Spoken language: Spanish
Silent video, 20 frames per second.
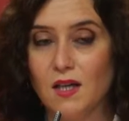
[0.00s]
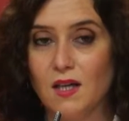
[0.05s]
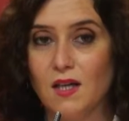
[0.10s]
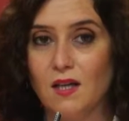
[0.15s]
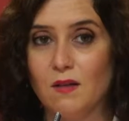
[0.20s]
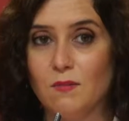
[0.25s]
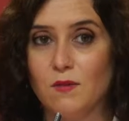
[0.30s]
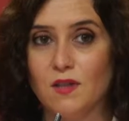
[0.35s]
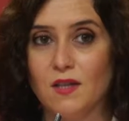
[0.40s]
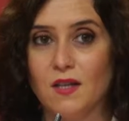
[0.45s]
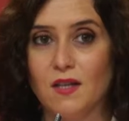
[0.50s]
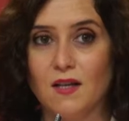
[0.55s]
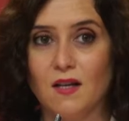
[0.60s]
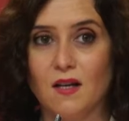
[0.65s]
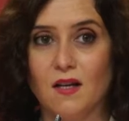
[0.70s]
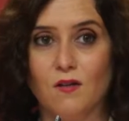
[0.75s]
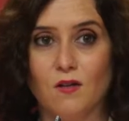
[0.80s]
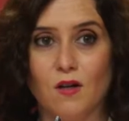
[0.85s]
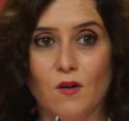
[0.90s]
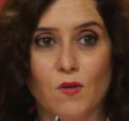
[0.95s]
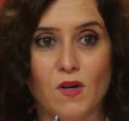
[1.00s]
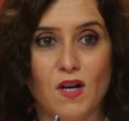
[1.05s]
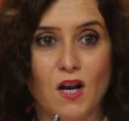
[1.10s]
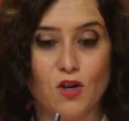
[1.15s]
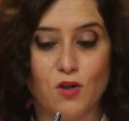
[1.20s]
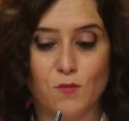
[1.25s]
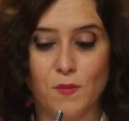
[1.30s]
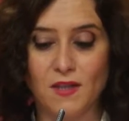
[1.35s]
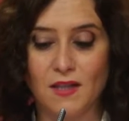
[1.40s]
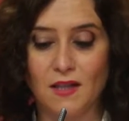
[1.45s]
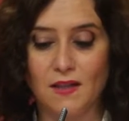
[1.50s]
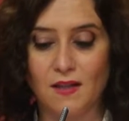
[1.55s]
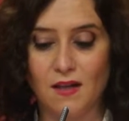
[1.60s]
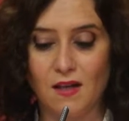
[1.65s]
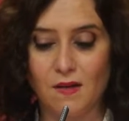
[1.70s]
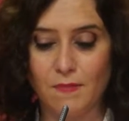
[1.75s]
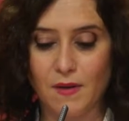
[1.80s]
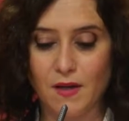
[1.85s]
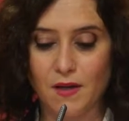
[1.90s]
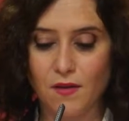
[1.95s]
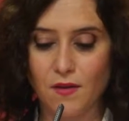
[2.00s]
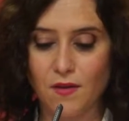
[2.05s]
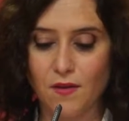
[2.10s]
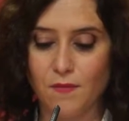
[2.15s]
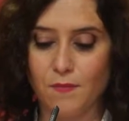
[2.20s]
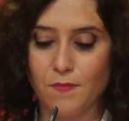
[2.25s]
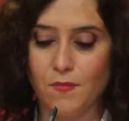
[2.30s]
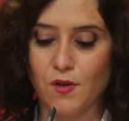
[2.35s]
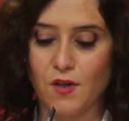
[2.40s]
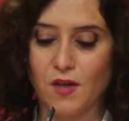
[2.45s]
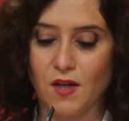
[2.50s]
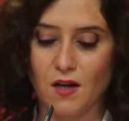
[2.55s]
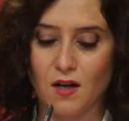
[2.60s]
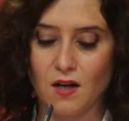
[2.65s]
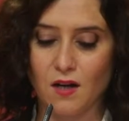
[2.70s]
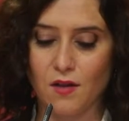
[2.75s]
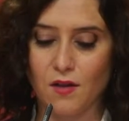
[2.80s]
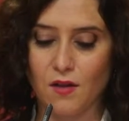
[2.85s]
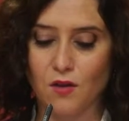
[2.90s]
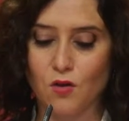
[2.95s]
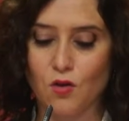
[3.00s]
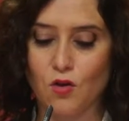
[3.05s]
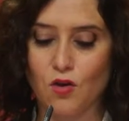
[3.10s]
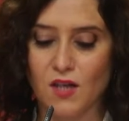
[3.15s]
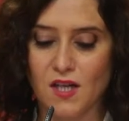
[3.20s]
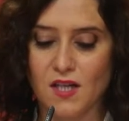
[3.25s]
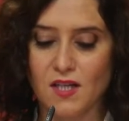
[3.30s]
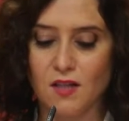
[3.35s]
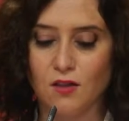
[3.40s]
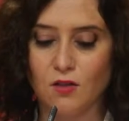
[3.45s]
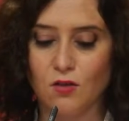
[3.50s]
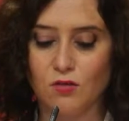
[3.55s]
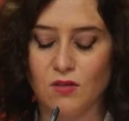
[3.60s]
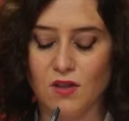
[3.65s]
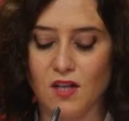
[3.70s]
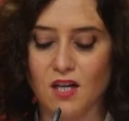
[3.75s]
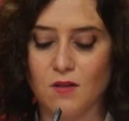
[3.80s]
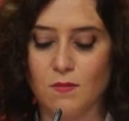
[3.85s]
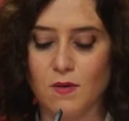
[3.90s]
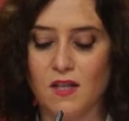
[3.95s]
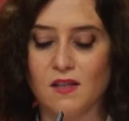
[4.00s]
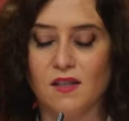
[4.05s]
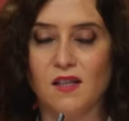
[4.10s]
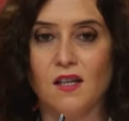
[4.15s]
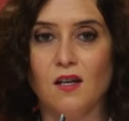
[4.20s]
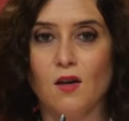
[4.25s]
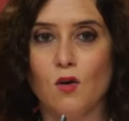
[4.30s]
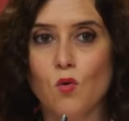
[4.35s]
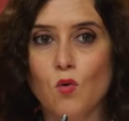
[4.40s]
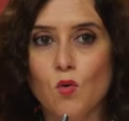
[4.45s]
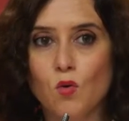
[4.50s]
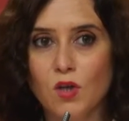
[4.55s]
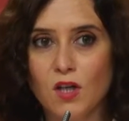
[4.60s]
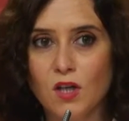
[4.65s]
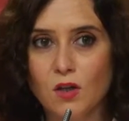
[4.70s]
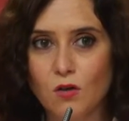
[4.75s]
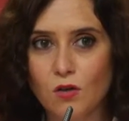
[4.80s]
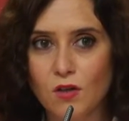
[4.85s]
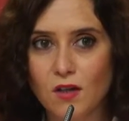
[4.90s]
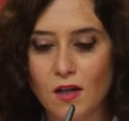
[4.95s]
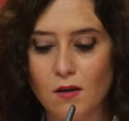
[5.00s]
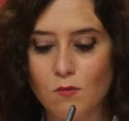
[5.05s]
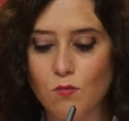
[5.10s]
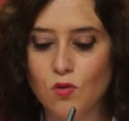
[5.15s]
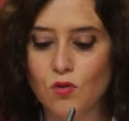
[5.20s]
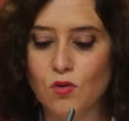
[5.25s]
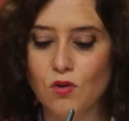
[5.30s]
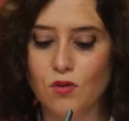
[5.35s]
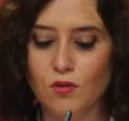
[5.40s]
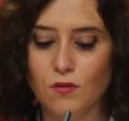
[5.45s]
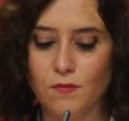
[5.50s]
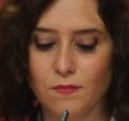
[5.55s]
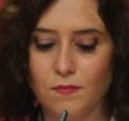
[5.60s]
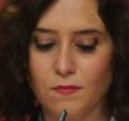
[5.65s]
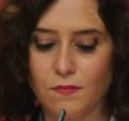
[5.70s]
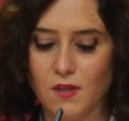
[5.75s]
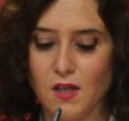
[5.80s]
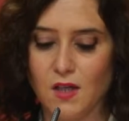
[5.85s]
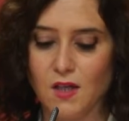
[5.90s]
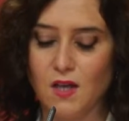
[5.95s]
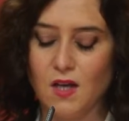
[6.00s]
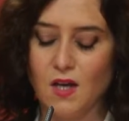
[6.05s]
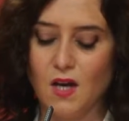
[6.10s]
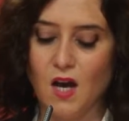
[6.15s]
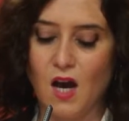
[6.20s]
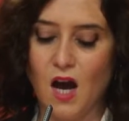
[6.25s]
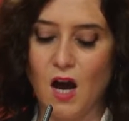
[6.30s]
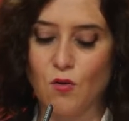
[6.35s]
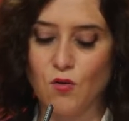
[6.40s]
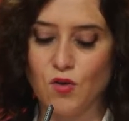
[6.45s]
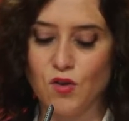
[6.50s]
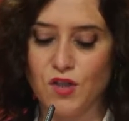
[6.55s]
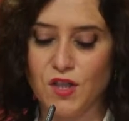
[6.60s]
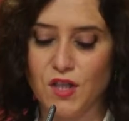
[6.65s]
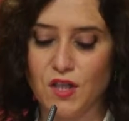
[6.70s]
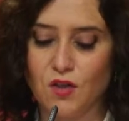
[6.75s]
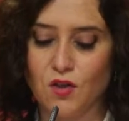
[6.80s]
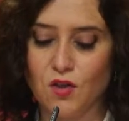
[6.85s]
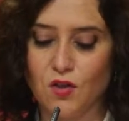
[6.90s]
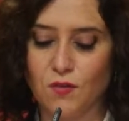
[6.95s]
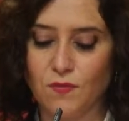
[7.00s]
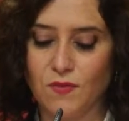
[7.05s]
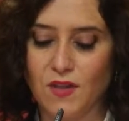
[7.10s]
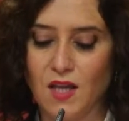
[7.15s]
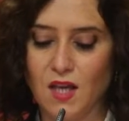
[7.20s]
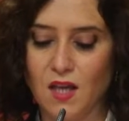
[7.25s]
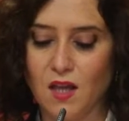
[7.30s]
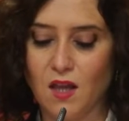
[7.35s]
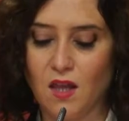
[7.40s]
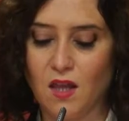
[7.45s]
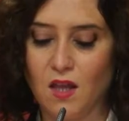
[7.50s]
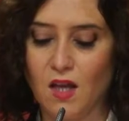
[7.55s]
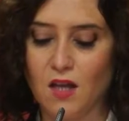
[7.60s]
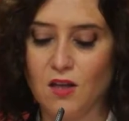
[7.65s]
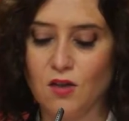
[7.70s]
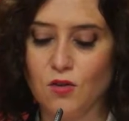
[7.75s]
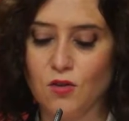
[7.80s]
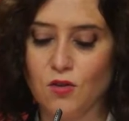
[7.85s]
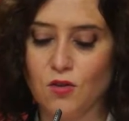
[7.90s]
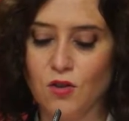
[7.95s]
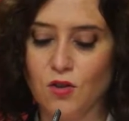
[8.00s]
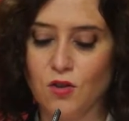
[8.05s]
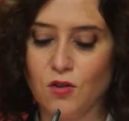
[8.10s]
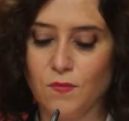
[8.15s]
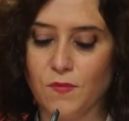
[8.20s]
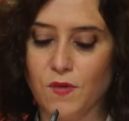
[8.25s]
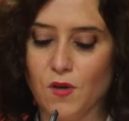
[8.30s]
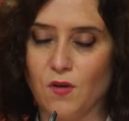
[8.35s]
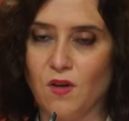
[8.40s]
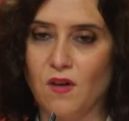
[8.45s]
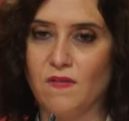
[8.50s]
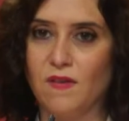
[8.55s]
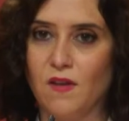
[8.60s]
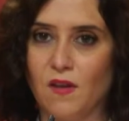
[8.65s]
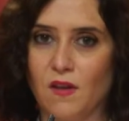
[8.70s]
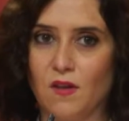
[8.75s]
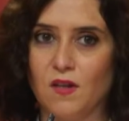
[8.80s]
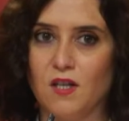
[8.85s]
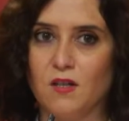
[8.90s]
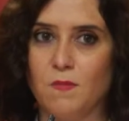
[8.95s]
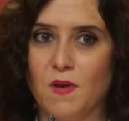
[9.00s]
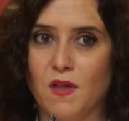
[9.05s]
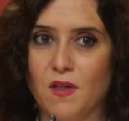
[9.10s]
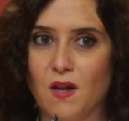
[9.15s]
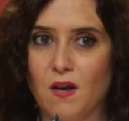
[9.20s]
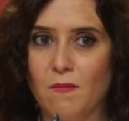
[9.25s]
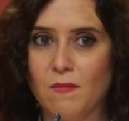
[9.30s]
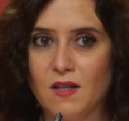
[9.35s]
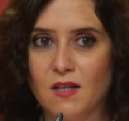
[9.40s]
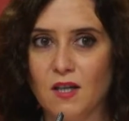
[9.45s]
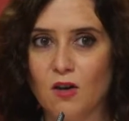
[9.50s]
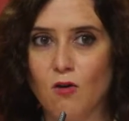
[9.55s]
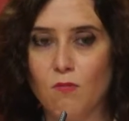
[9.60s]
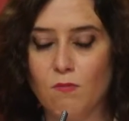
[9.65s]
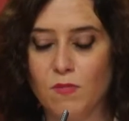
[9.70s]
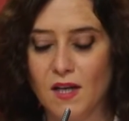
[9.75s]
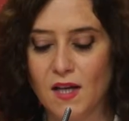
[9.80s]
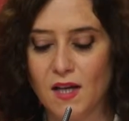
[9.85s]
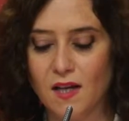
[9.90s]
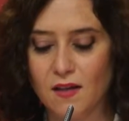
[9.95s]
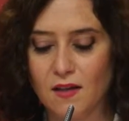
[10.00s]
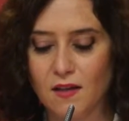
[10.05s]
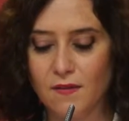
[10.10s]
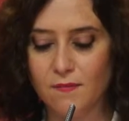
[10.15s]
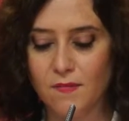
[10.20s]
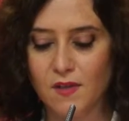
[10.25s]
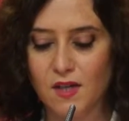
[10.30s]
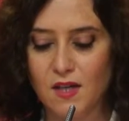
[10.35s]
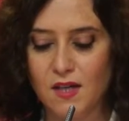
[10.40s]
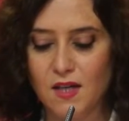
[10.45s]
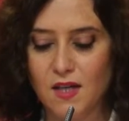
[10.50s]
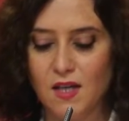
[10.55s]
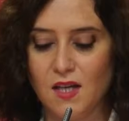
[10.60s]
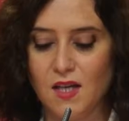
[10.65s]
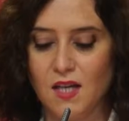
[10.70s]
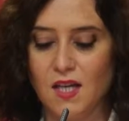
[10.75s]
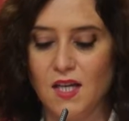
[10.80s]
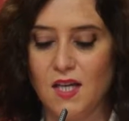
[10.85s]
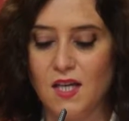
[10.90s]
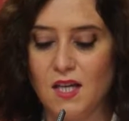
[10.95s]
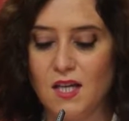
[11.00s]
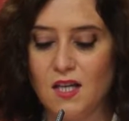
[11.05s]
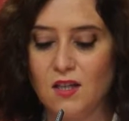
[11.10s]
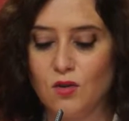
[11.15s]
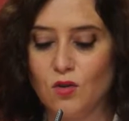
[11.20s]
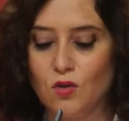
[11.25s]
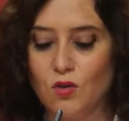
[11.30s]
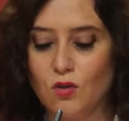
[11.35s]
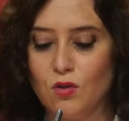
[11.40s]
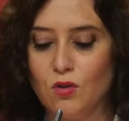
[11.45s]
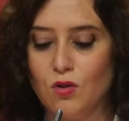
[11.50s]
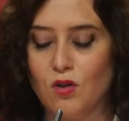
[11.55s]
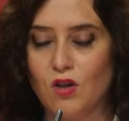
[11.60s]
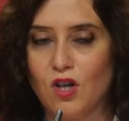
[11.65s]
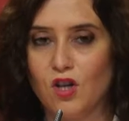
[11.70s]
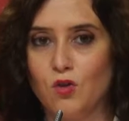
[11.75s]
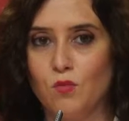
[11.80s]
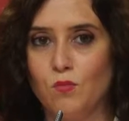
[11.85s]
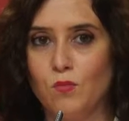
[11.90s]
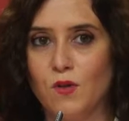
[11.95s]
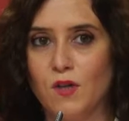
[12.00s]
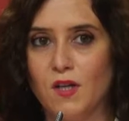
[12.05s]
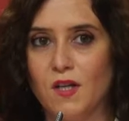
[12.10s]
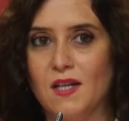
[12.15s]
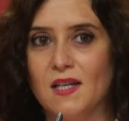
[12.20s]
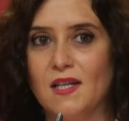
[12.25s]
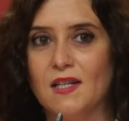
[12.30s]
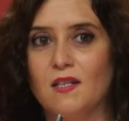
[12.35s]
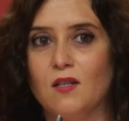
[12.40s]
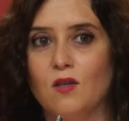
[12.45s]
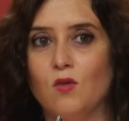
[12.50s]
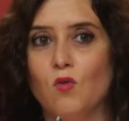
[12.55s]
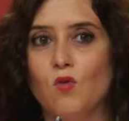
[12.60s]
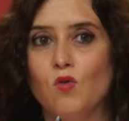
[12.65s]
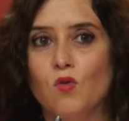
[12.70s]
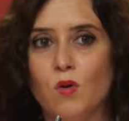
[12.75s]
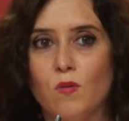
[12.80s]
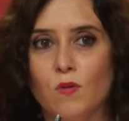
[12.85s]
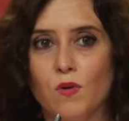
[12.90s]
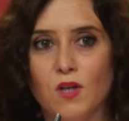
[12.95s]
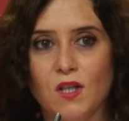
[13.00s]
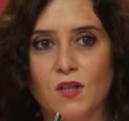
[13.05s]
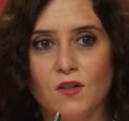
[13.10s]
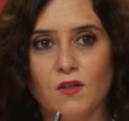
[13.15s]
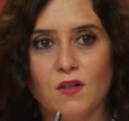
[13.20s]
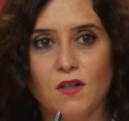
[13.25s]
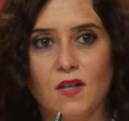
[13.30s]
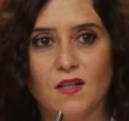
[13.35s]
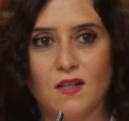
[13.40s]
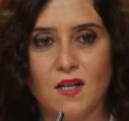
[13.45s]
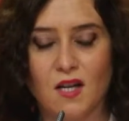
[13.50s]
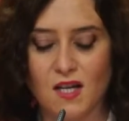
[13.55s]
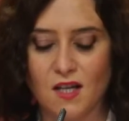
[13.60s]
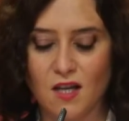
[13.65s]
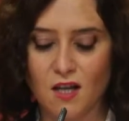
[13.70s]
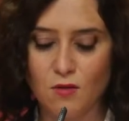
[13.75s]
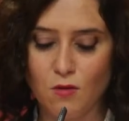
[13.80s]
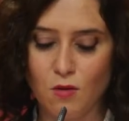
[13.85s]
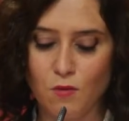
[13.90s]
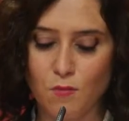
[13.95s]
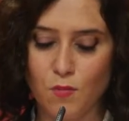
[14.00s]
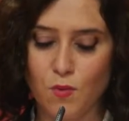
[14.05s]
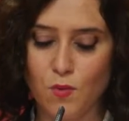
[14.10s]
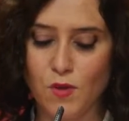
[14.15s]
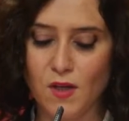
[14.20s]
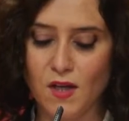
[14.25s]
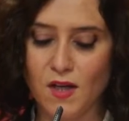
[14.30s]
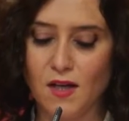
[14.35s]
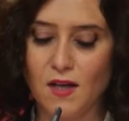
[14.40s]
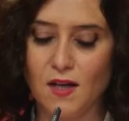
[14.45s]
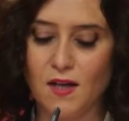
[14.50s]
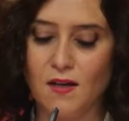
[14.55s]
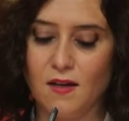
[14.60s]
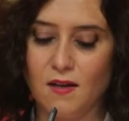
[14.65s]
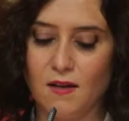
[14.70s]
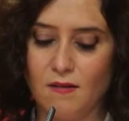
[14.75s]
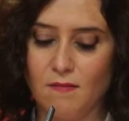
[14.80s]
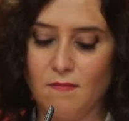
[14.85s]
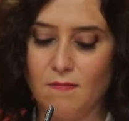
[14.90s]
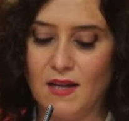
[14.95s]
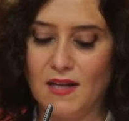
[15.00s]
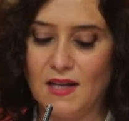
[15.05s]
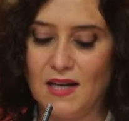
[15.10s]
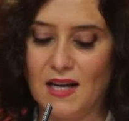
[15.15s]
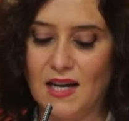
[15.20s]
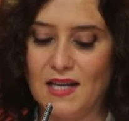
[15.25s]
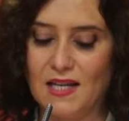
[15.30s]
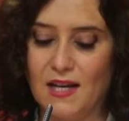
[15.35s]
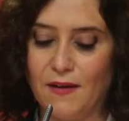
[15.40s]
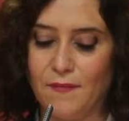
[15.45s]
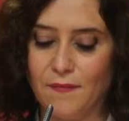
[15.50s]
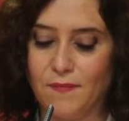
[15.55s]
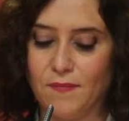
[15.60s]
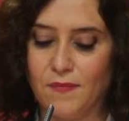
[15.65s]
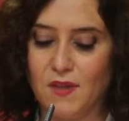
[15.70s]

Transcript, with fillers: queremos dar la enhorabuena al Hospital de la Paz porque ha realizado con éxito un trasplante único en el mundo a un chico de 15 años con una afección especialmente complicada. Y esto lo que supone es un nuevo hito en la sanidad pública madrileña.